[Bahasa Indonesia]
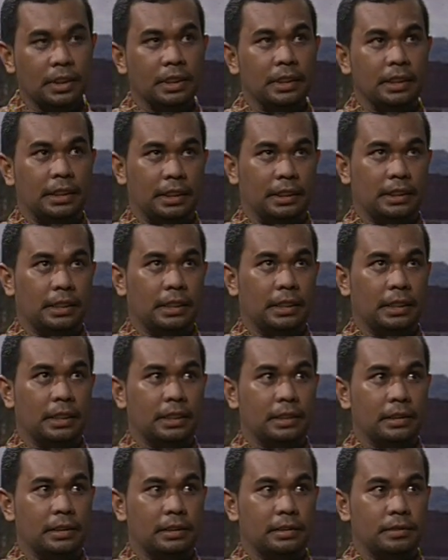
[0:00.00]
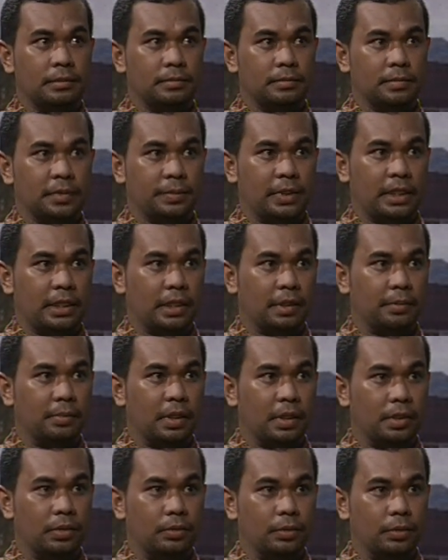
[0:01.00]
kita memberikan
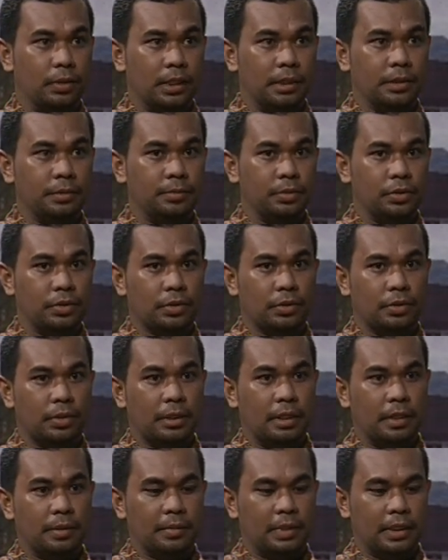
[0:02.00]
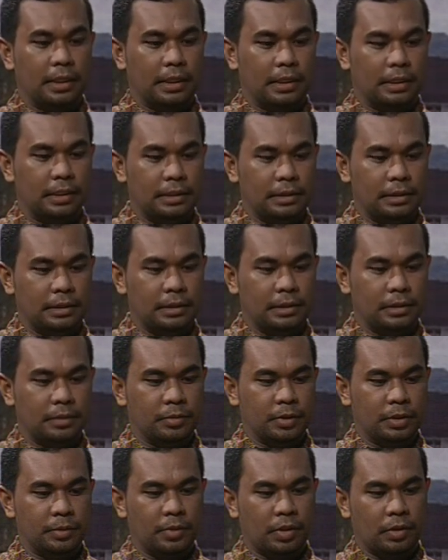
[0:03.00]
bantuan puskor dalam hal ini
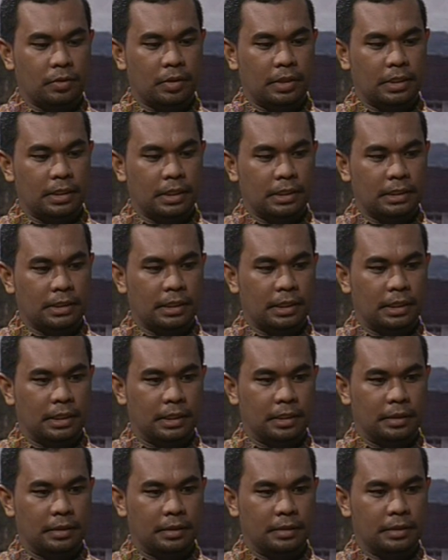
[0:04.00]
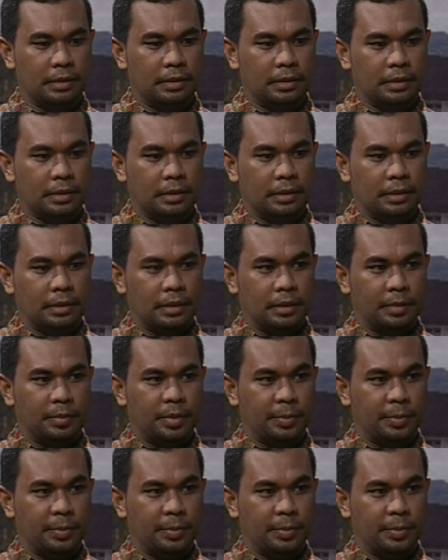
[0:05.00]
kemudian berkoordinasi dengan uh, eh,